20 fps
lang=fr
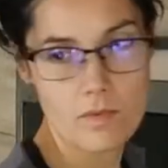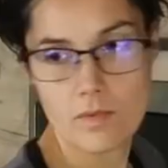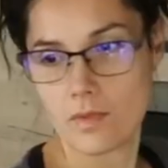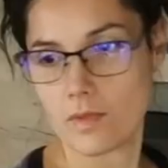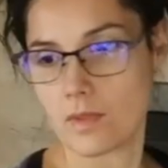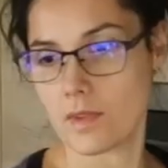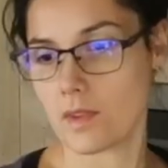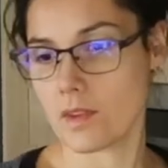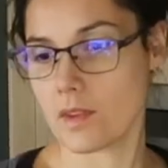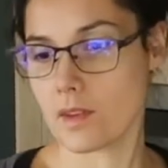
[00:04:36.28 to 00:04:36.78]

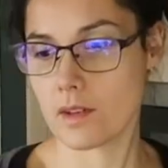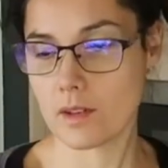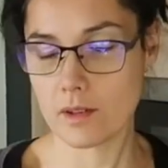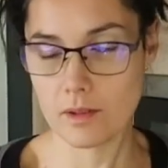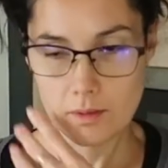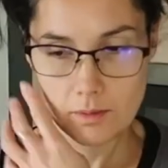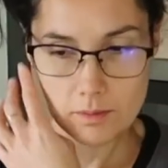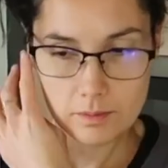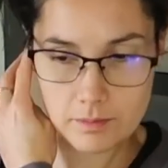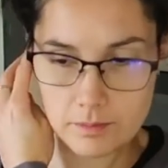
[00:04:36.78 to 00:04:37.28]
qu'il dit
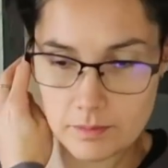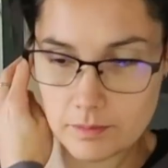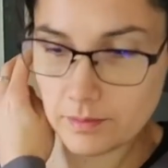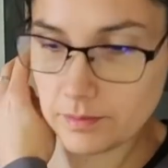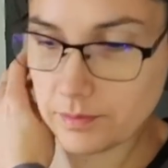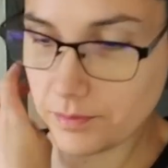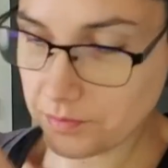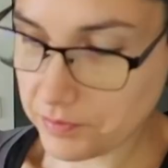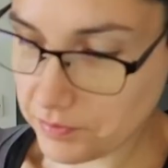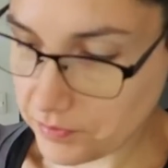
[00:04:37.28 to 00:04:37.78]
là,
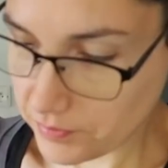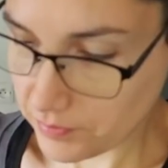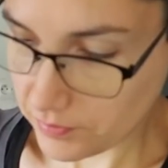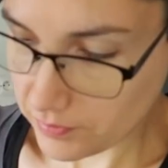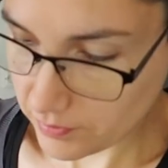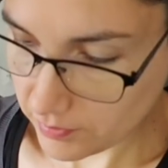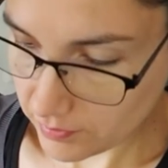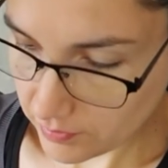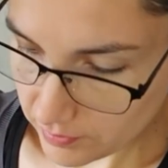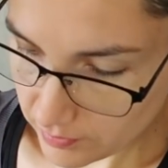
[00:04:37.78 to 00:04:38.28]
retestons
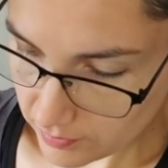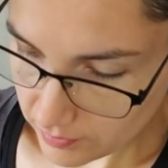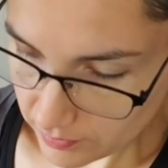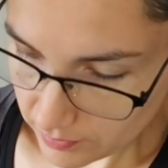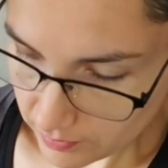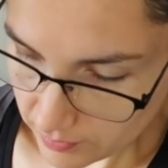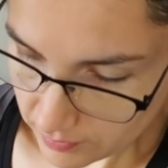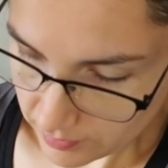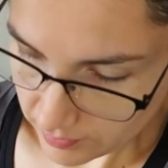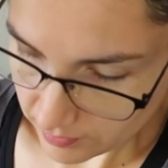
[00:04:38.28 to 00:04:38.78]
ce truc
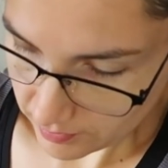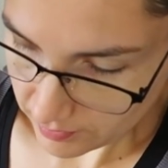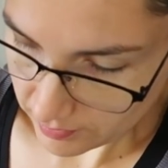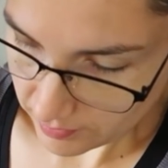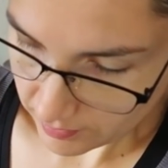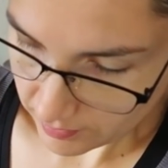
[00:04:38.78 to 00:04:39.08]
quoi.